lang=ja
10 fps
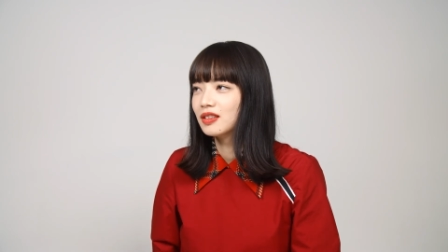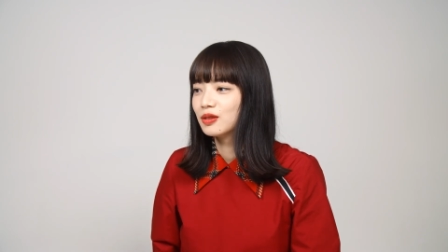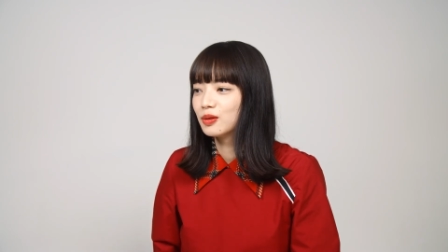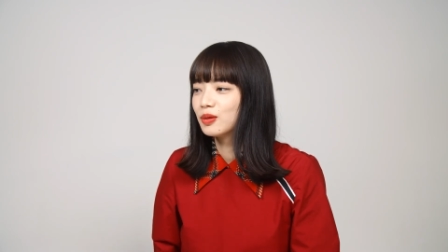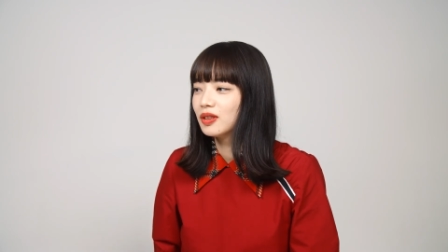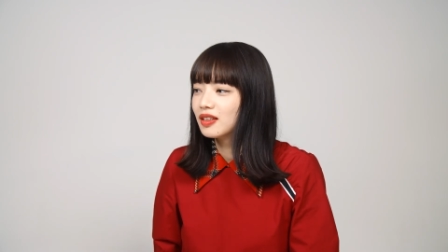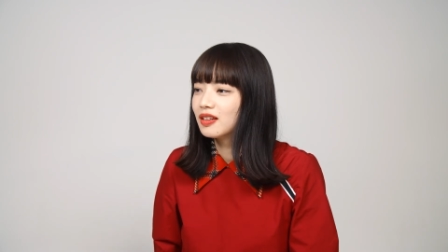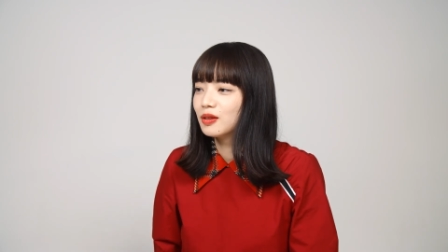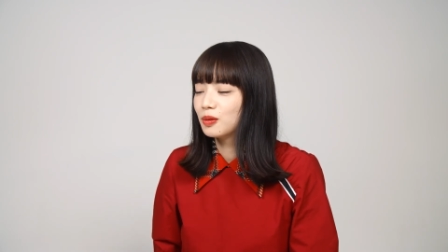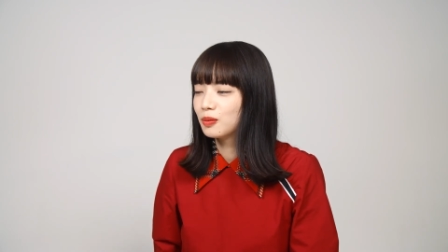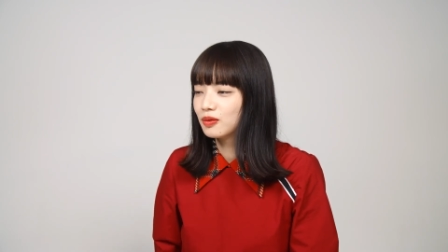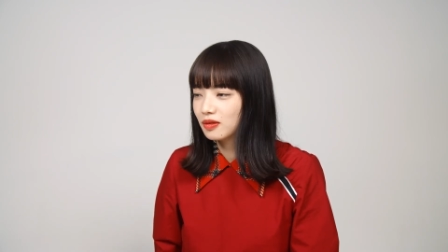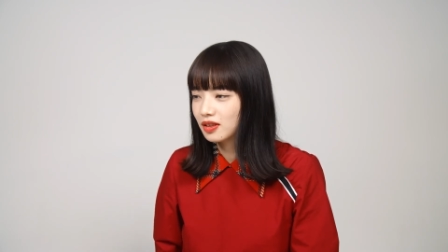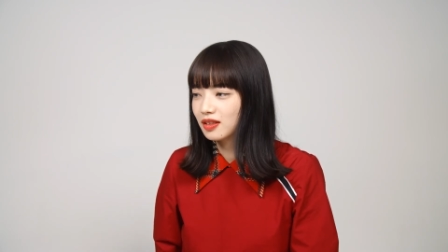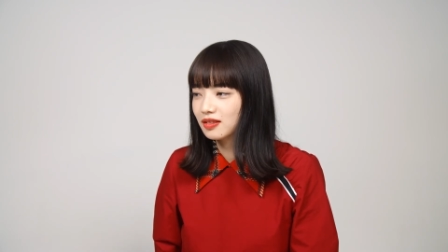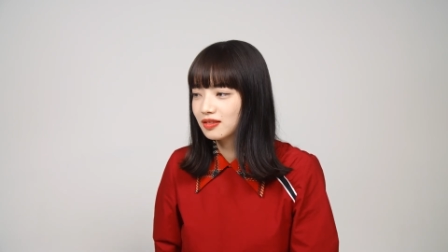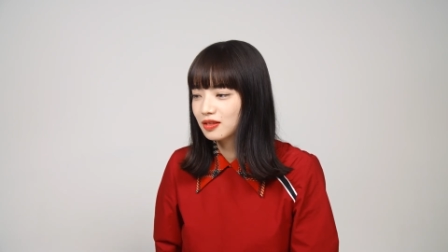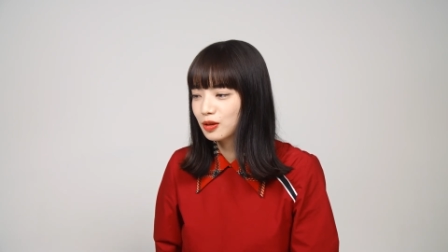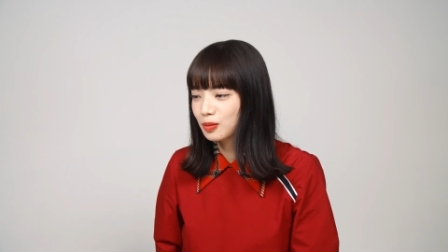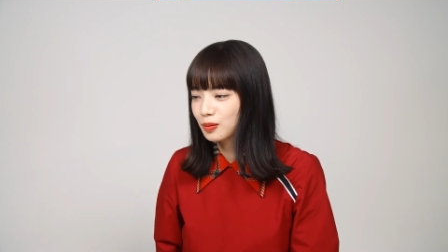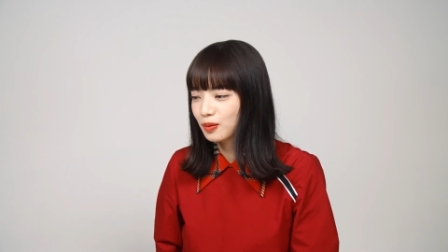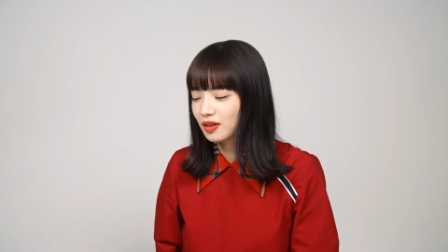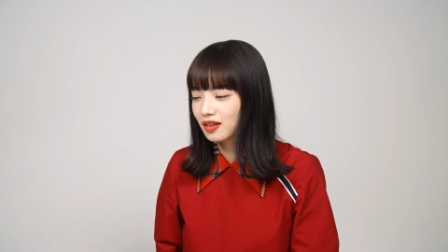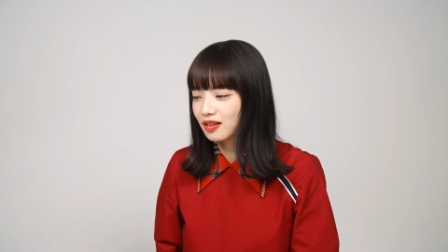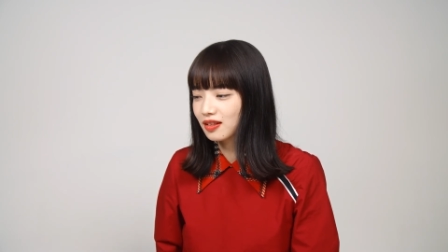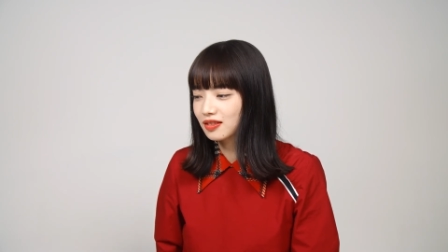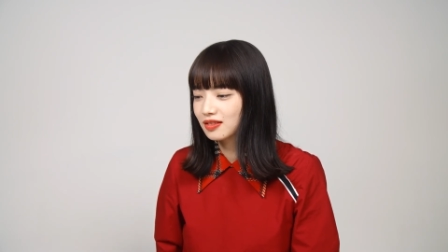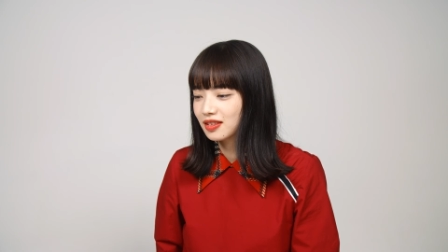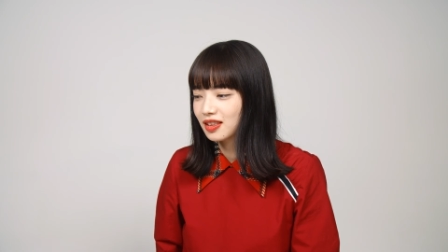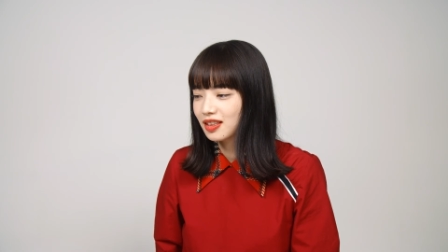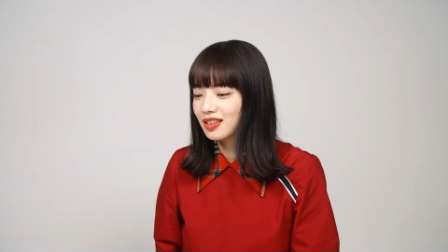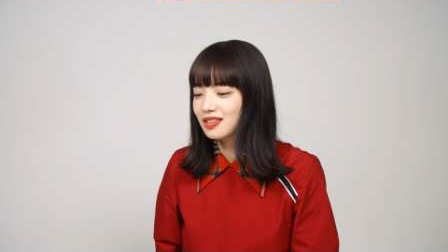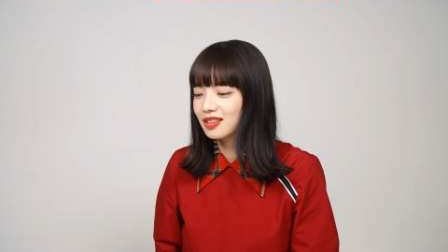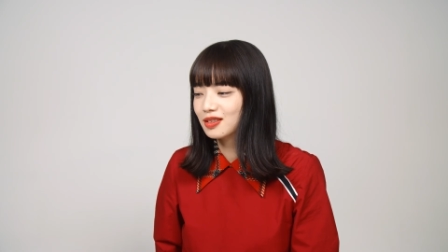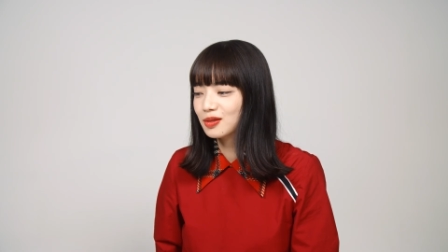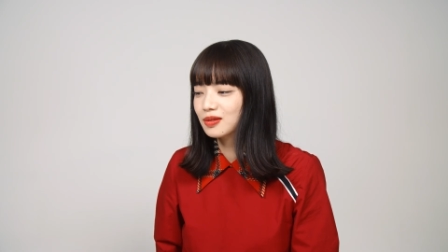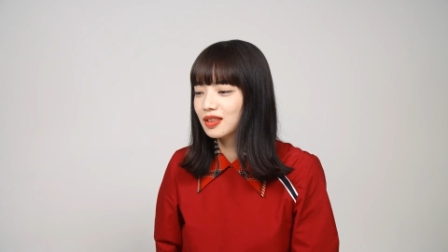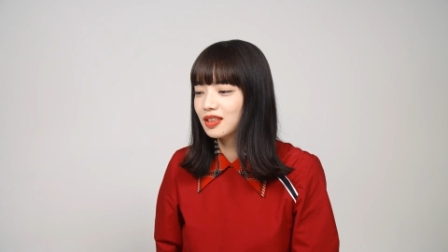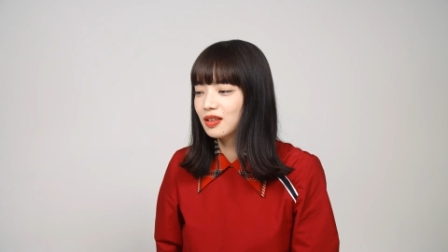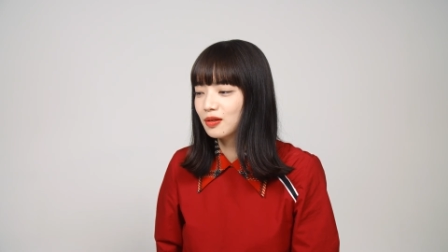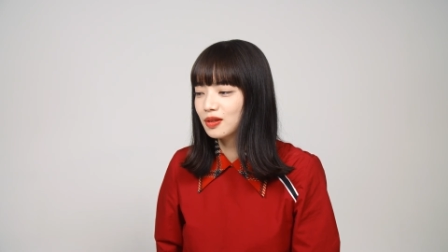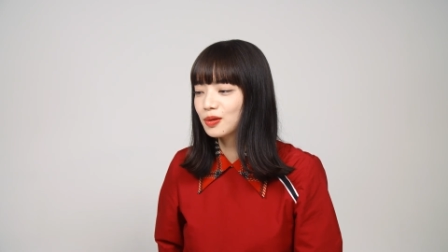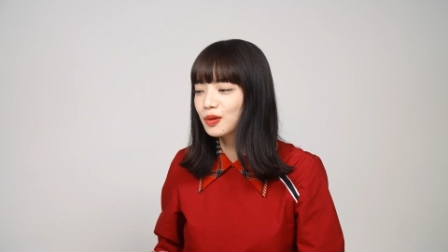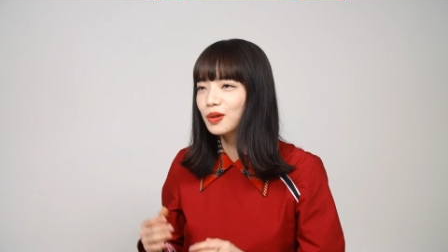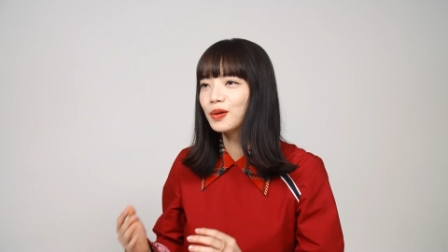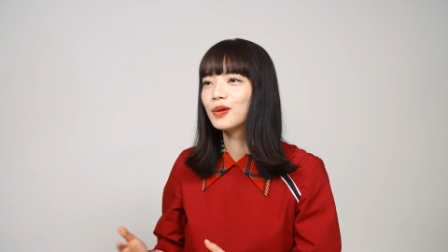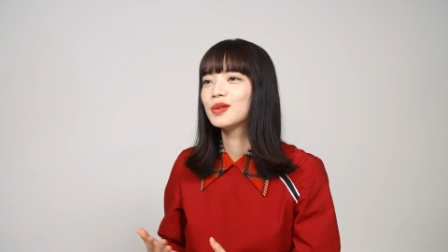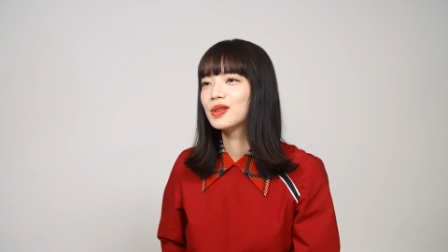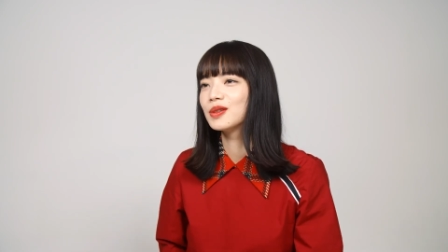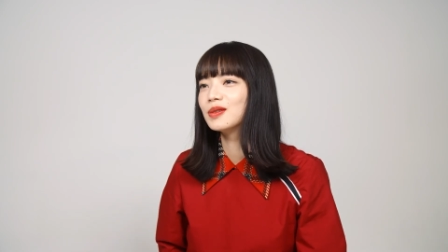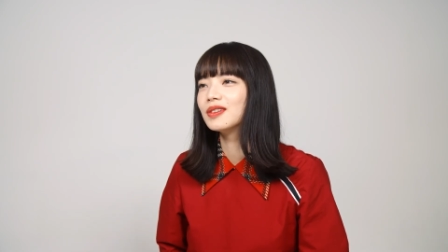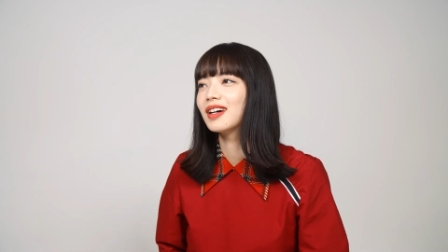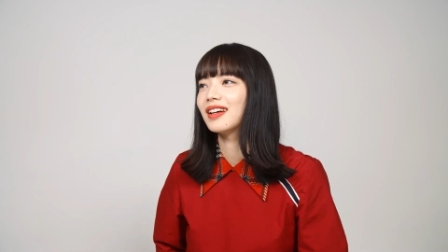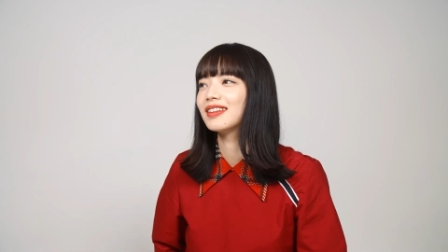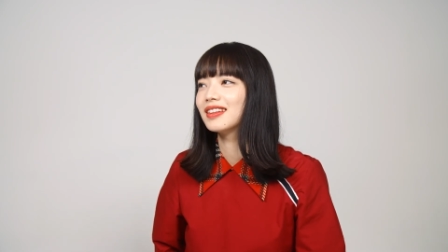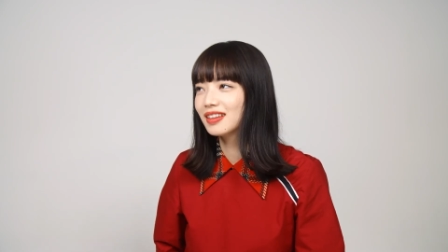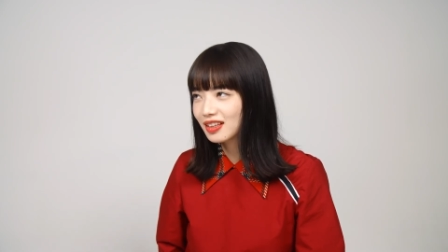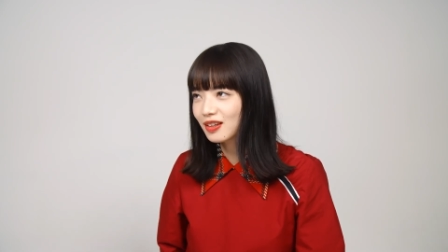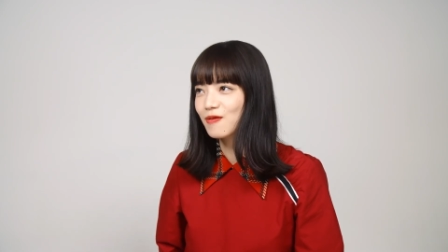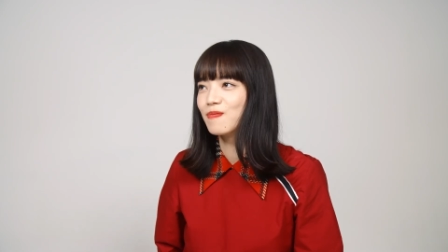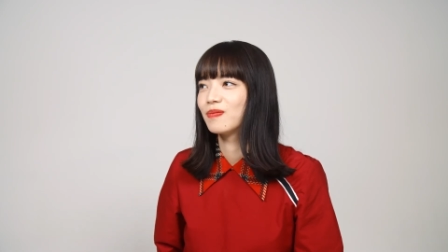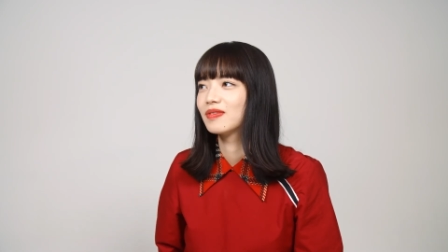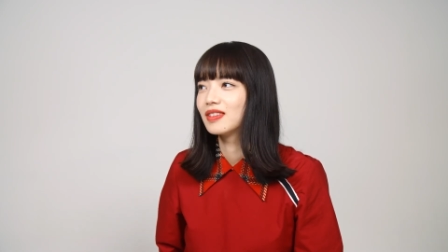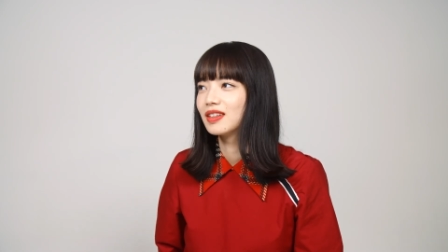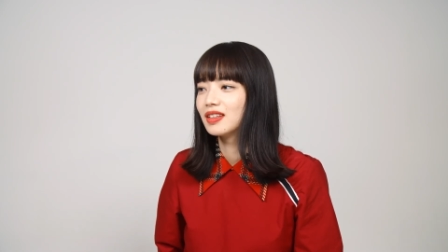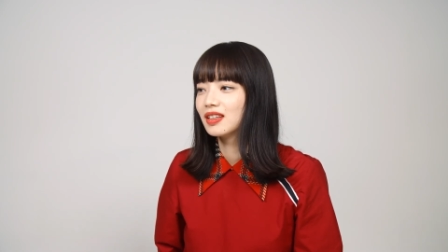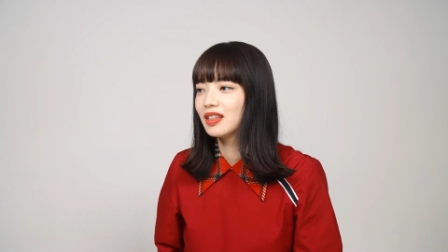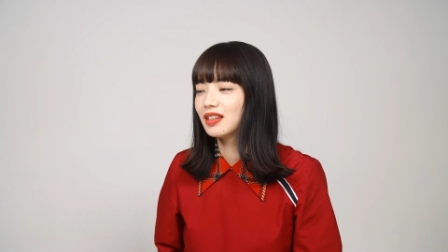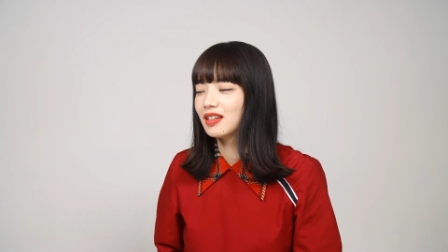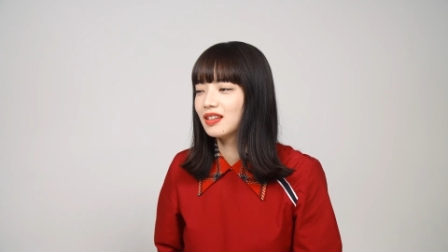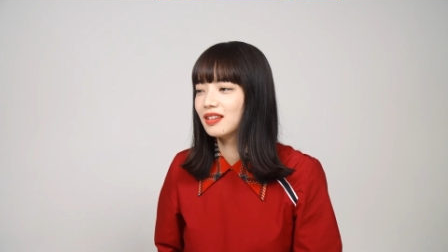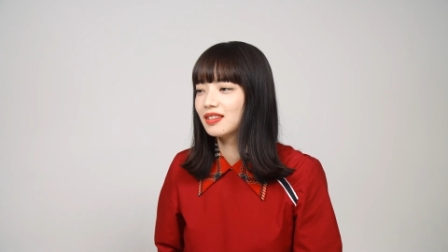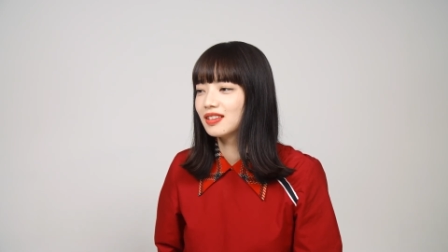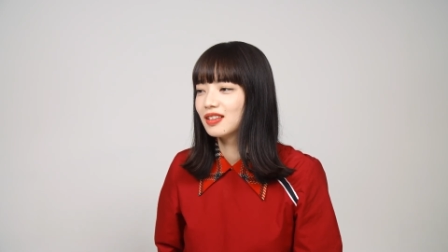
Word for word: すごいなと思うので自分もなんかいつかそうなれるようにそういう包丁を買って綺麗に